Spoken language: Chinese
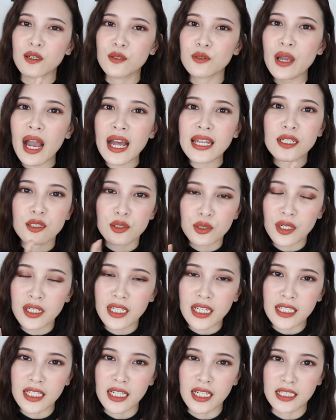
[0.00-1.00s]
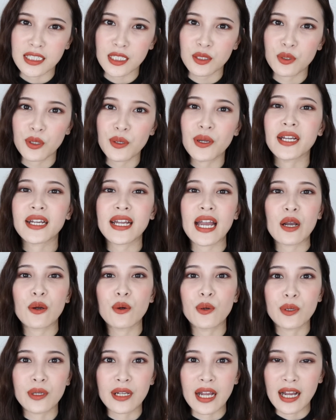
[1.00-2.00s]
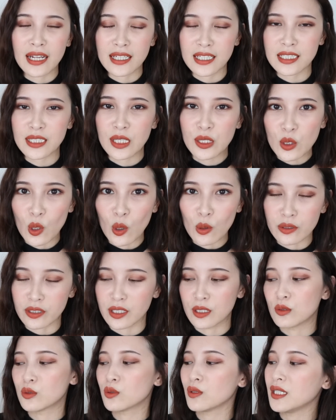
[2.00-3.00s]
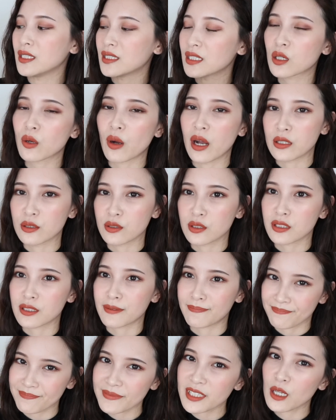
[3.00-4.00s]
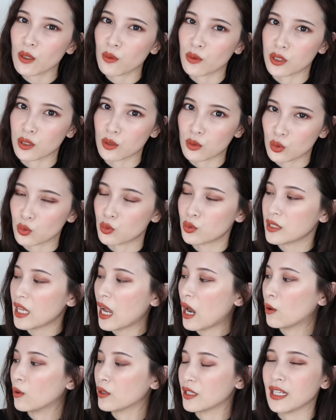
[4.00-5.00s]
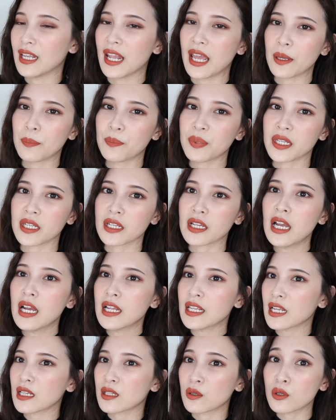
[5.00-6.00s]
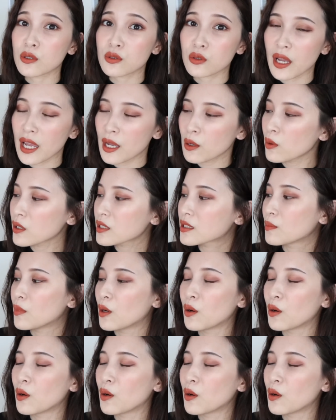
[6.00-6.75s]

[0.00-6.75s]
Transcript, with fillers: 等于说它的缺点呢已经远远盖过于刚刚那些优点，所以这款就是我的毒药，我的雷品。那你会说，哎，为什